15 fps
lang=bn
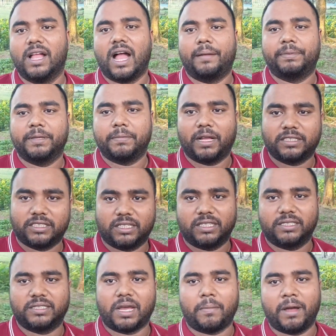আপনি
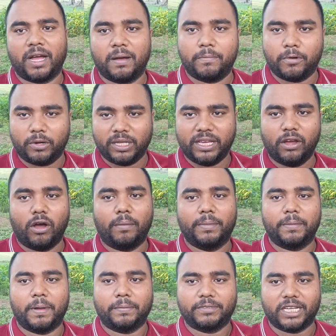বাচ্চাদের জামা কাপড় নিয়েও
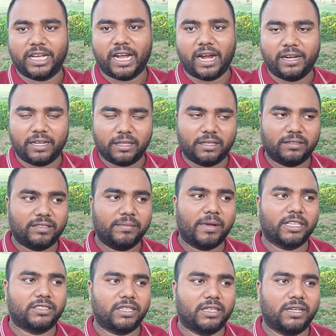আমি ব্যবসায়িক আইডিয়া দিচ্ছি
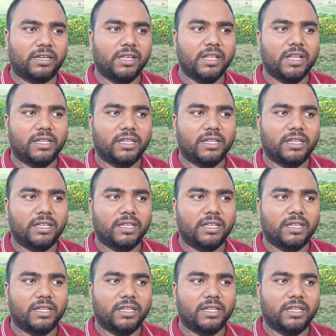বাচ্চাদের